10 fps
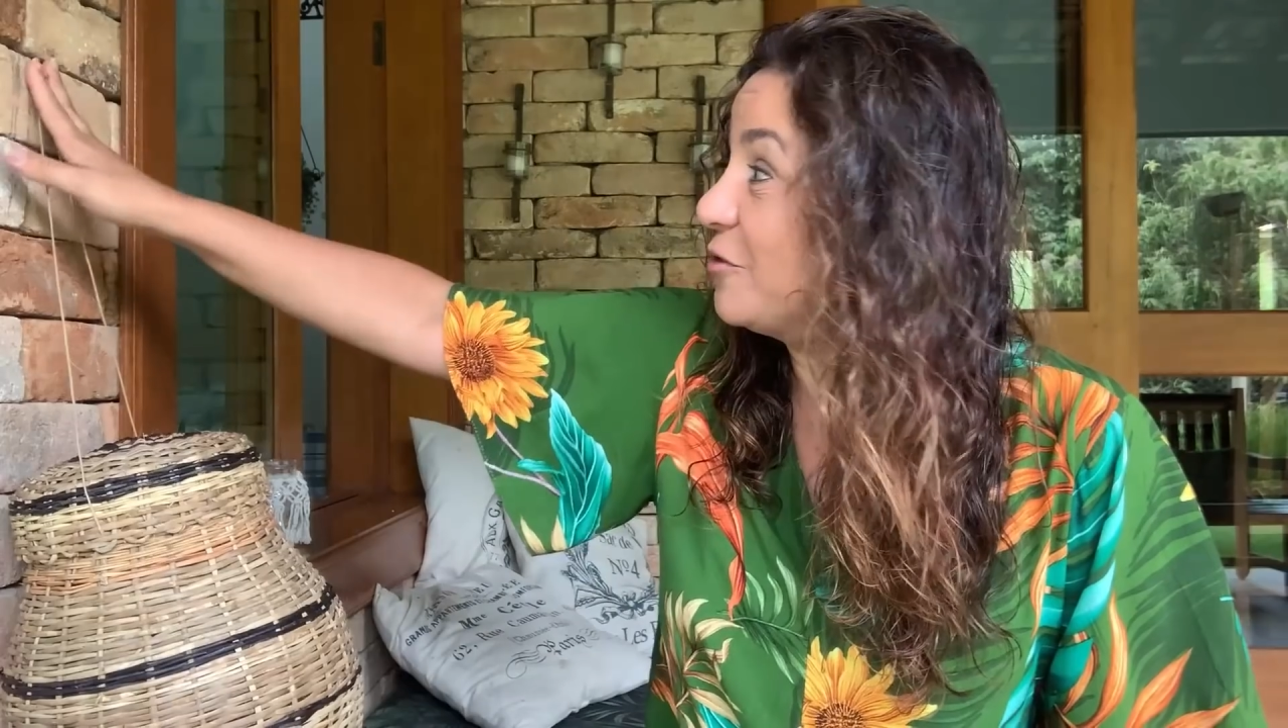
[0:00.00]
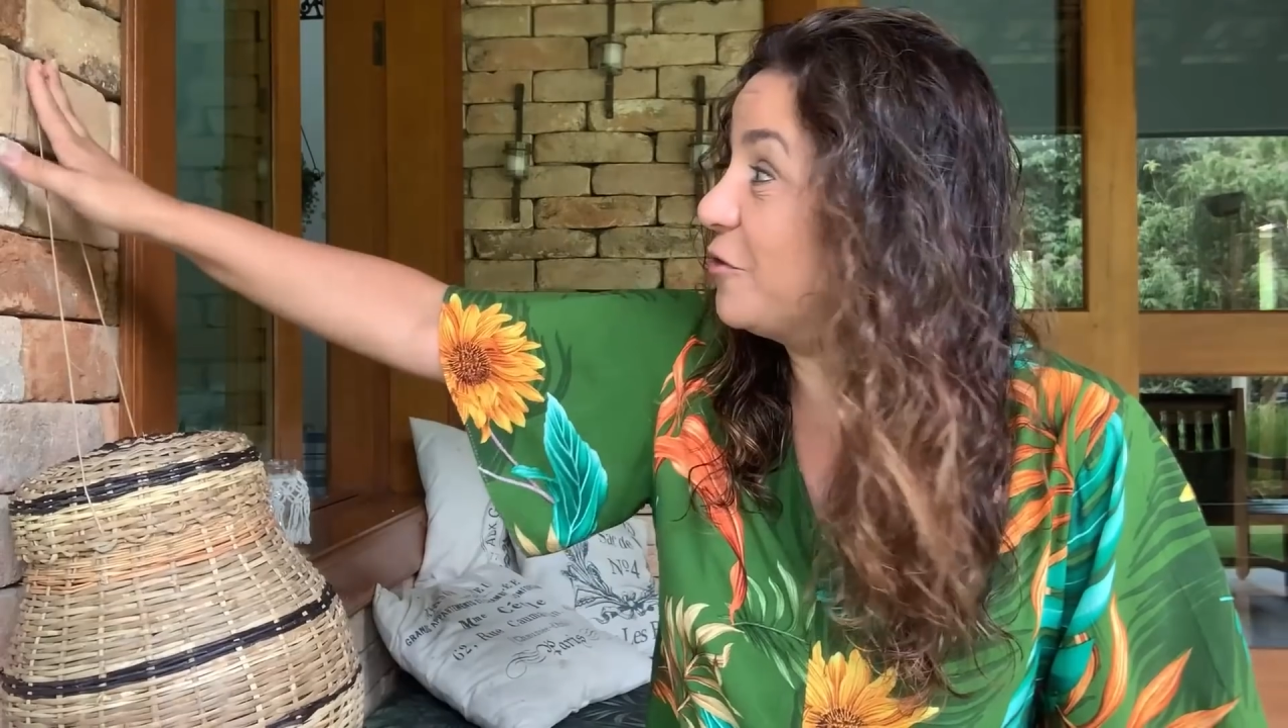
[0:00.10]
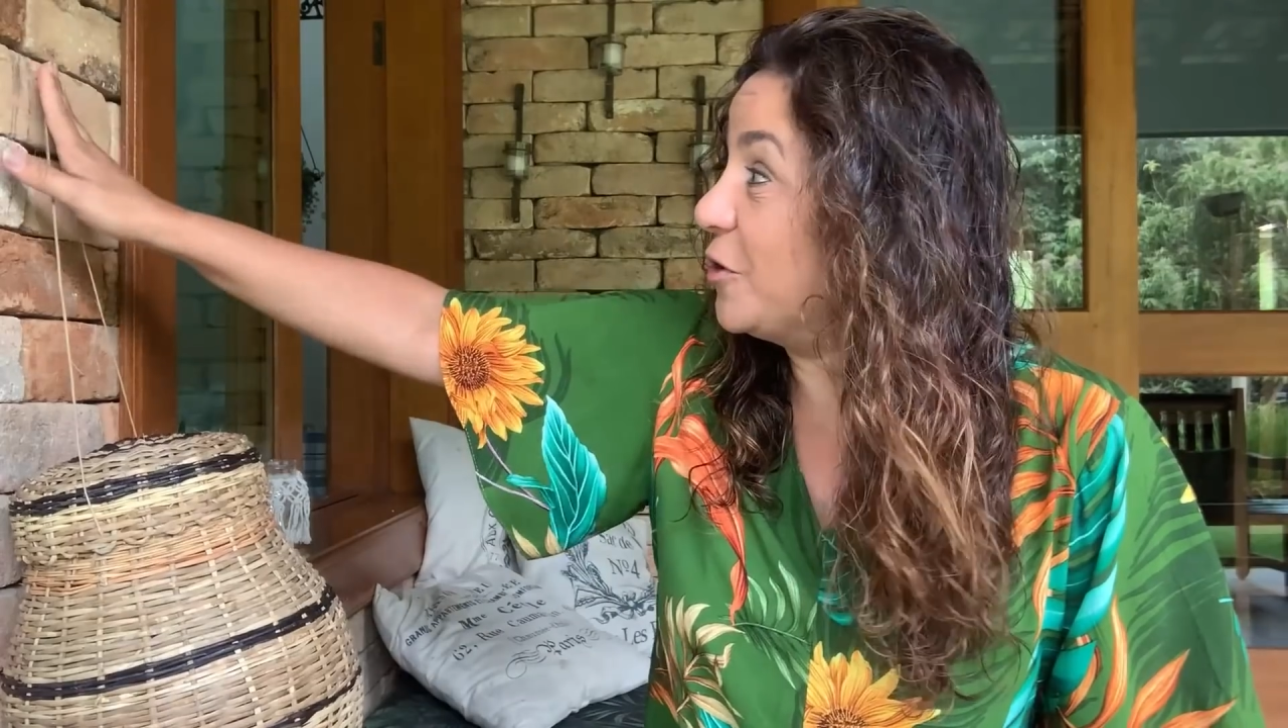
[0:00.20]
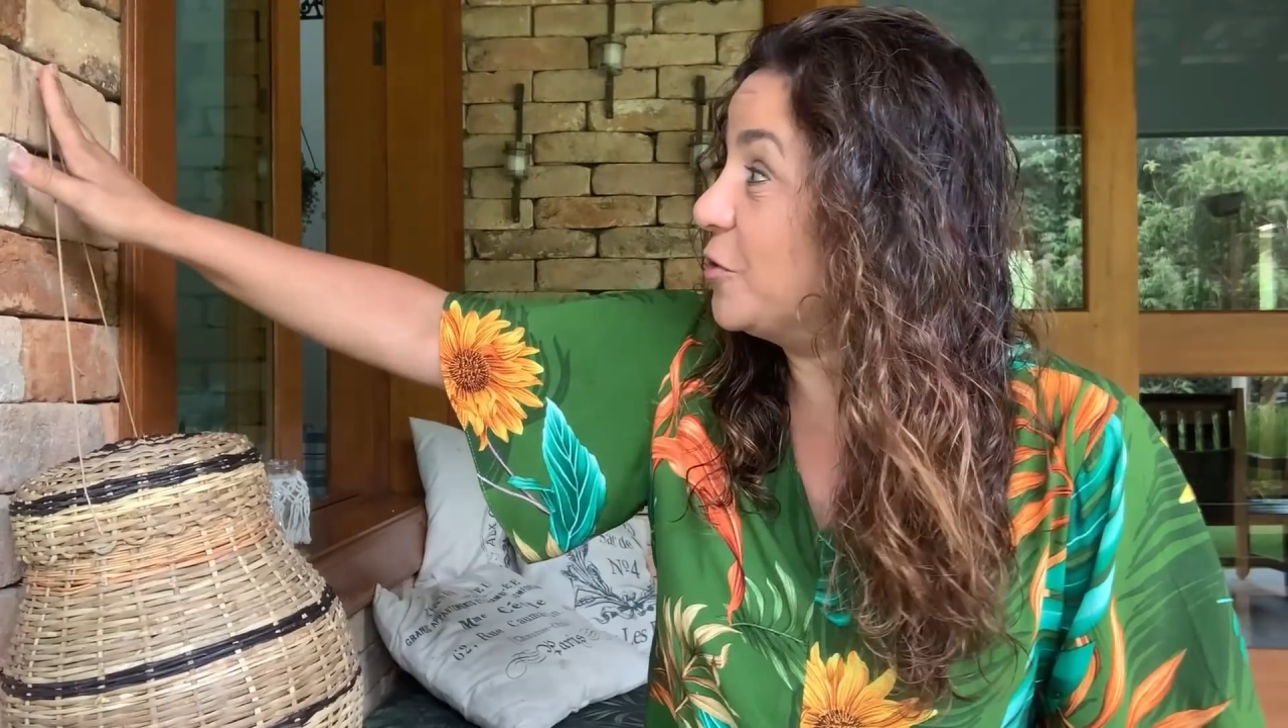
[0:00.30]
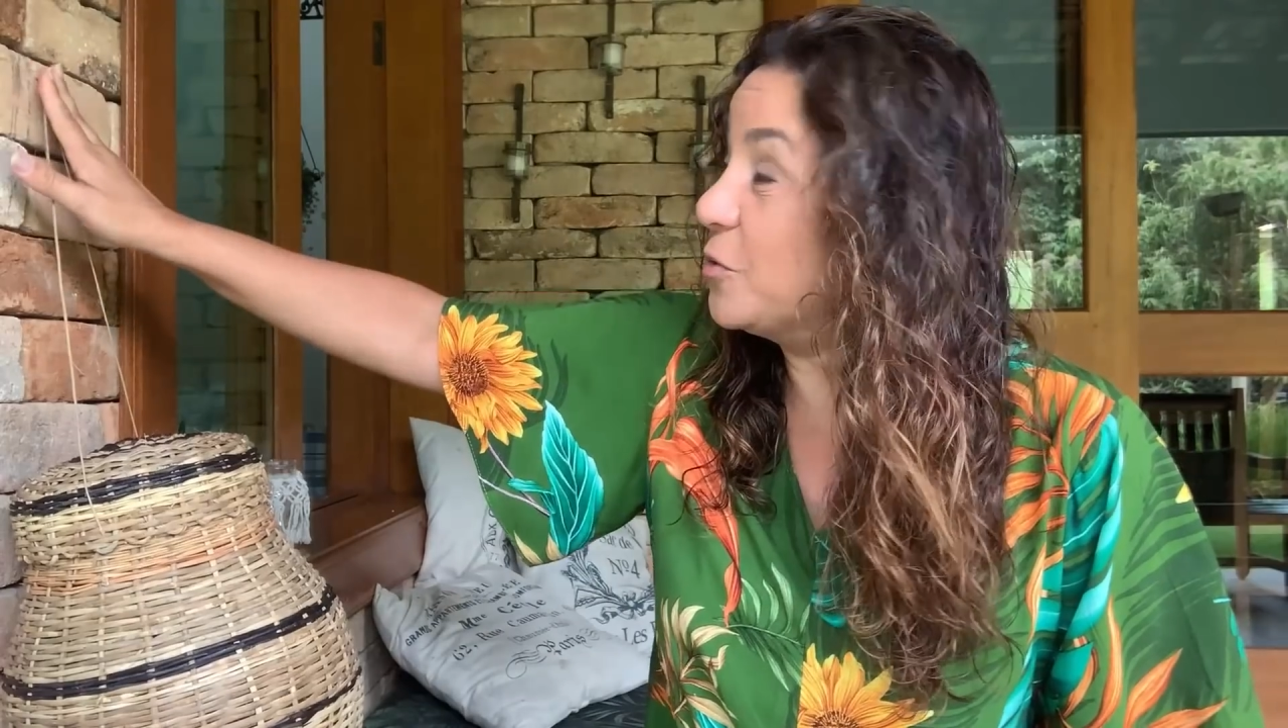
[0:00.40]

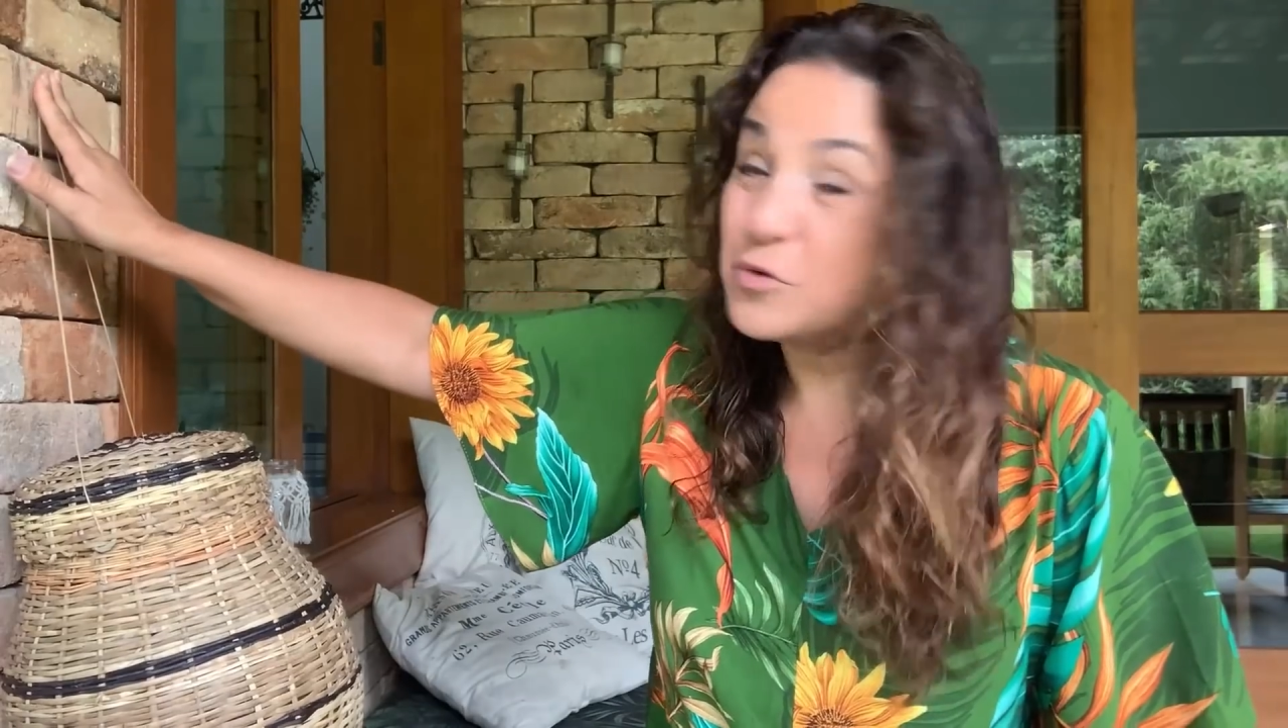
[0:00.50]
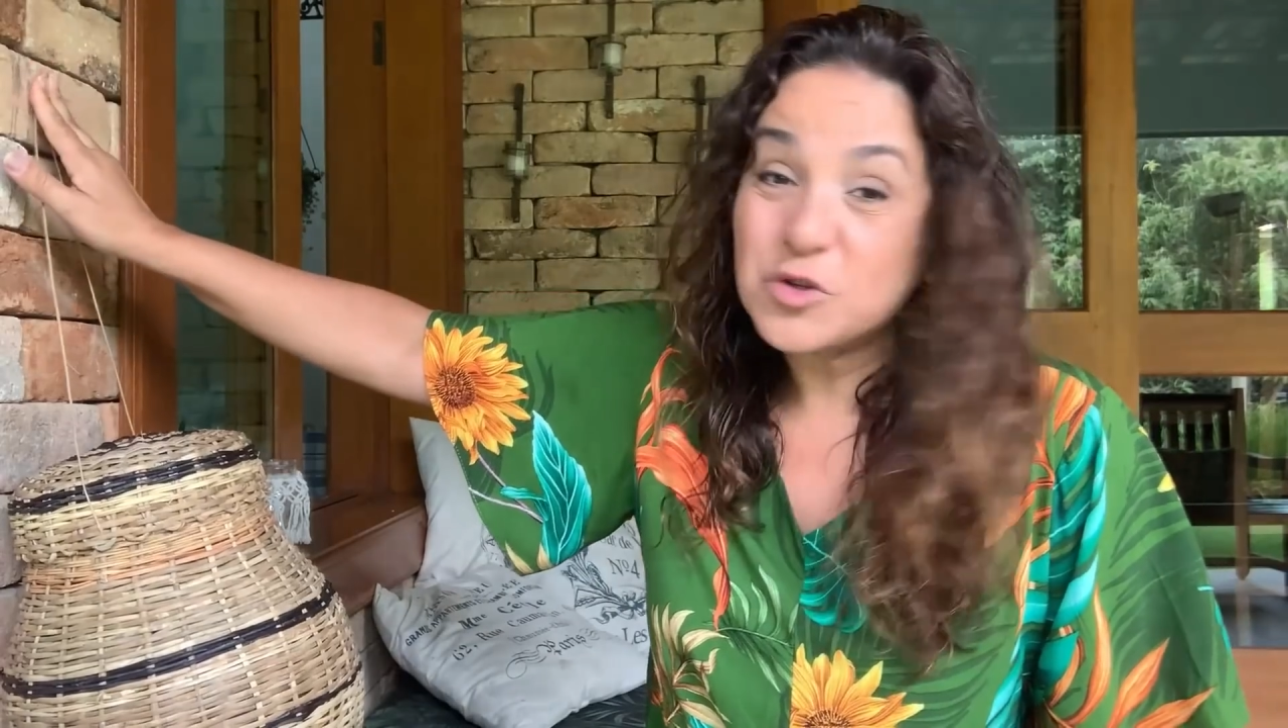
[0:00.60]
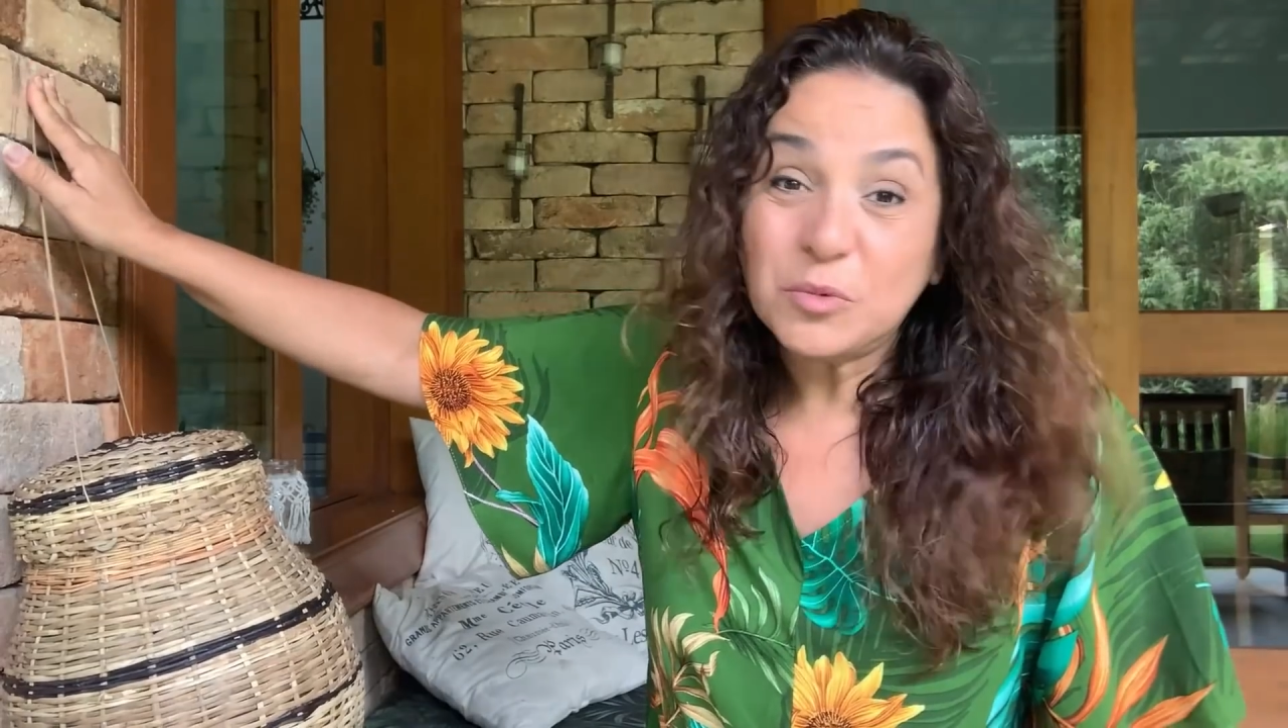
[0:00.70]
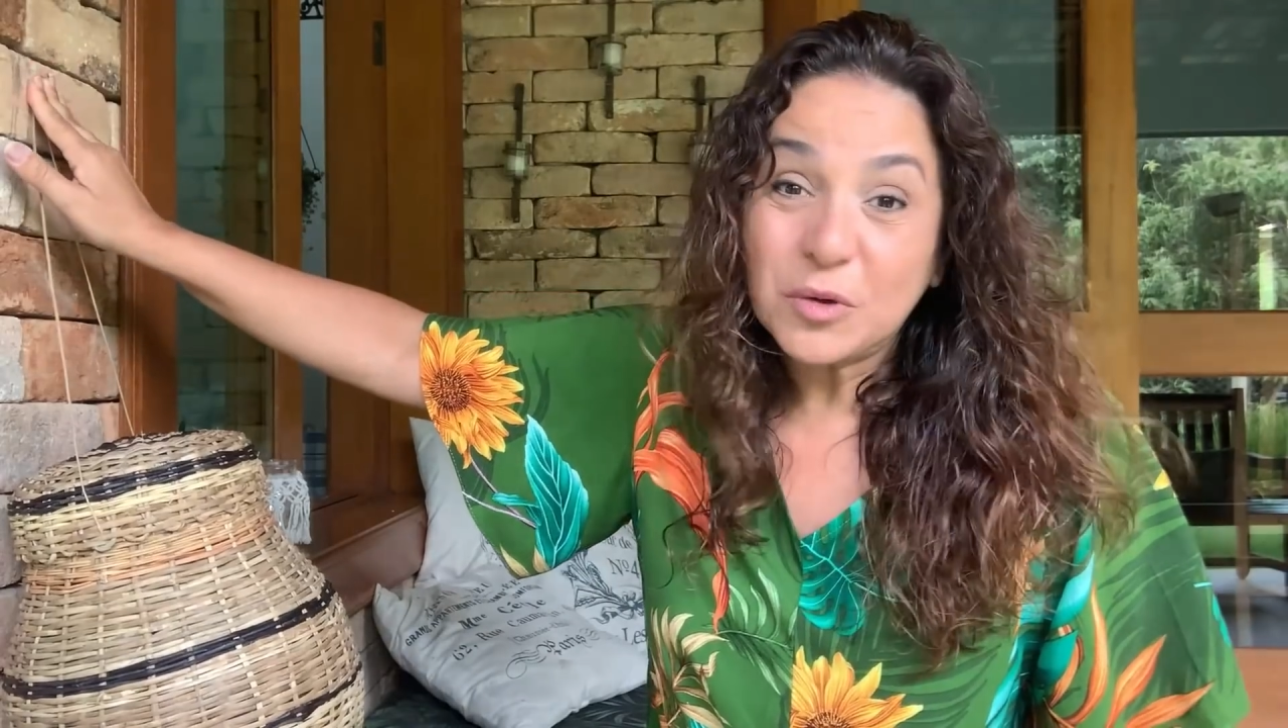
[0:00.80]
foi o último